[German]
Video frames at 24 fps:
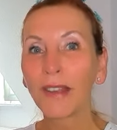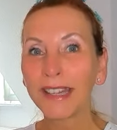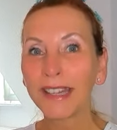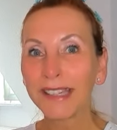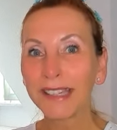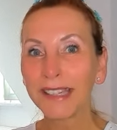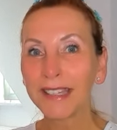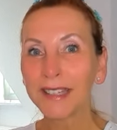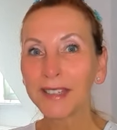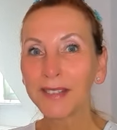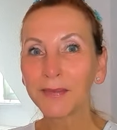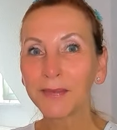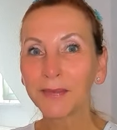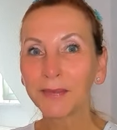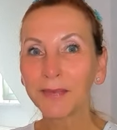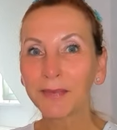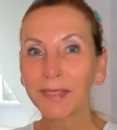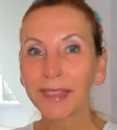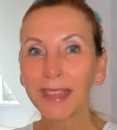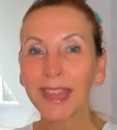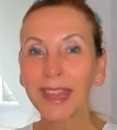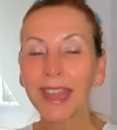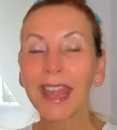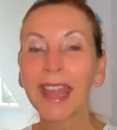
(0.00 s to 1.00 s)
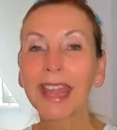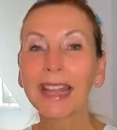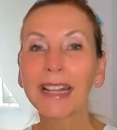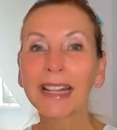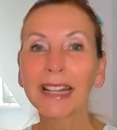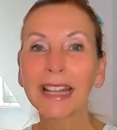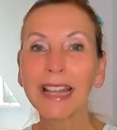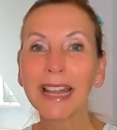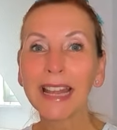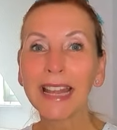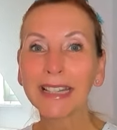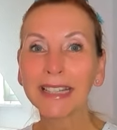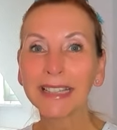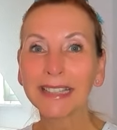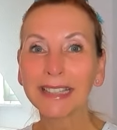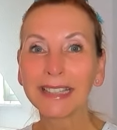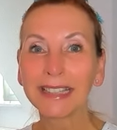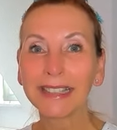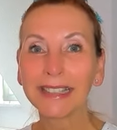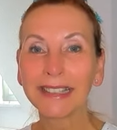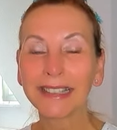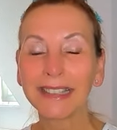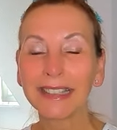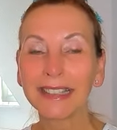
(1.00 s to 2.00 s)
Heute erkläre
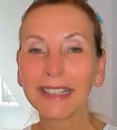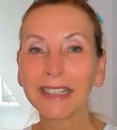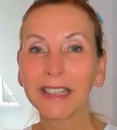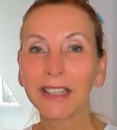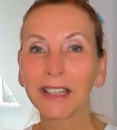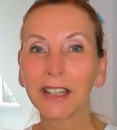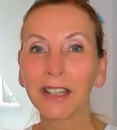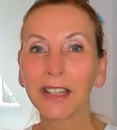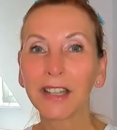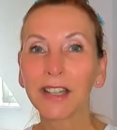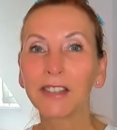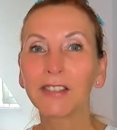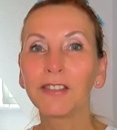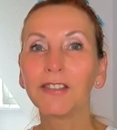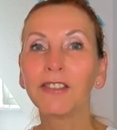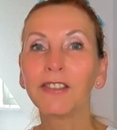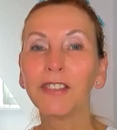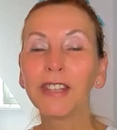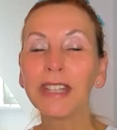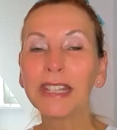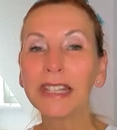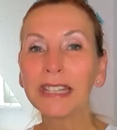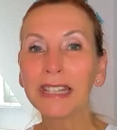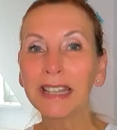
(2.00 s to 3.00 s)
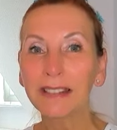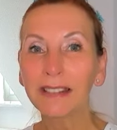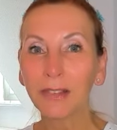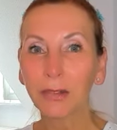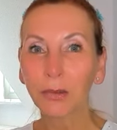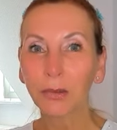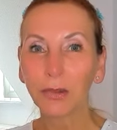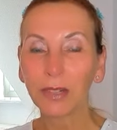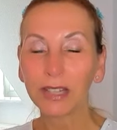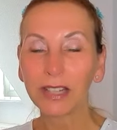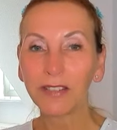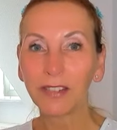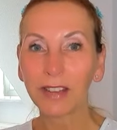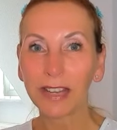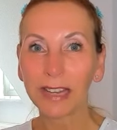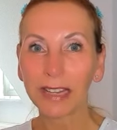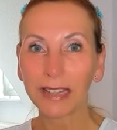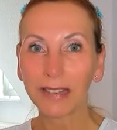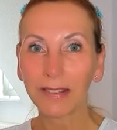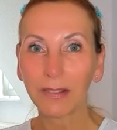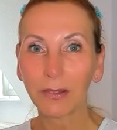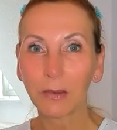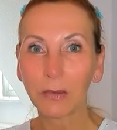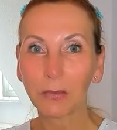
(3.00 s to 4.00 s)
ich dir, wie das
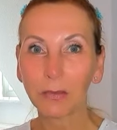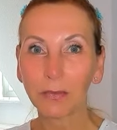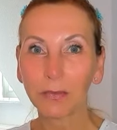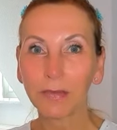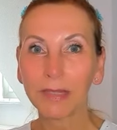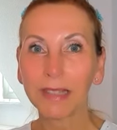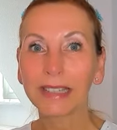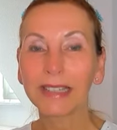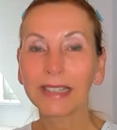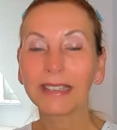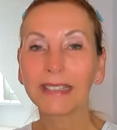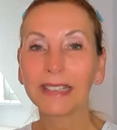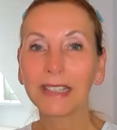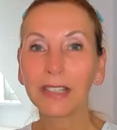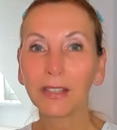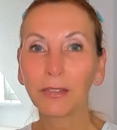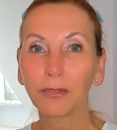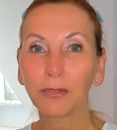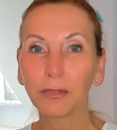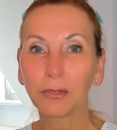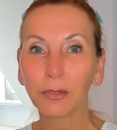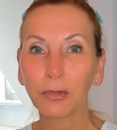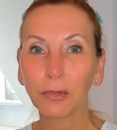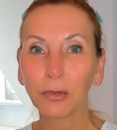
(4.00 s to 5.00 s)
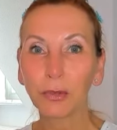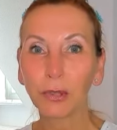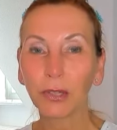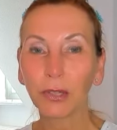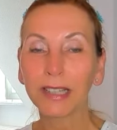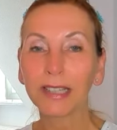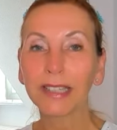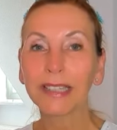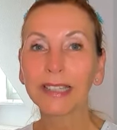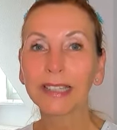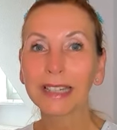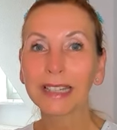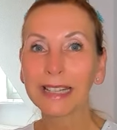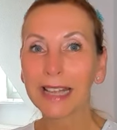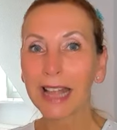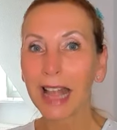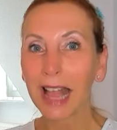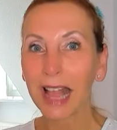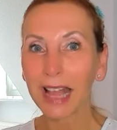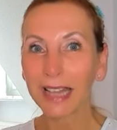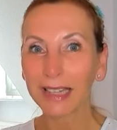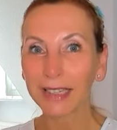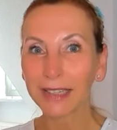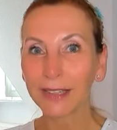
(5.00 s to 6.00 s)
Universum dich führen
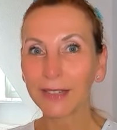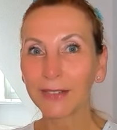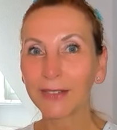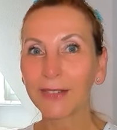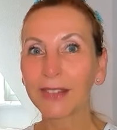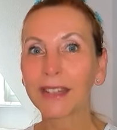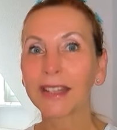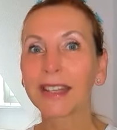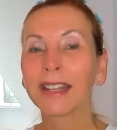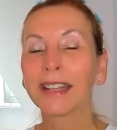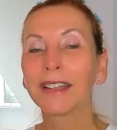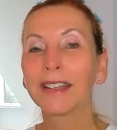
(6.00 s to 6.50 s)
kann.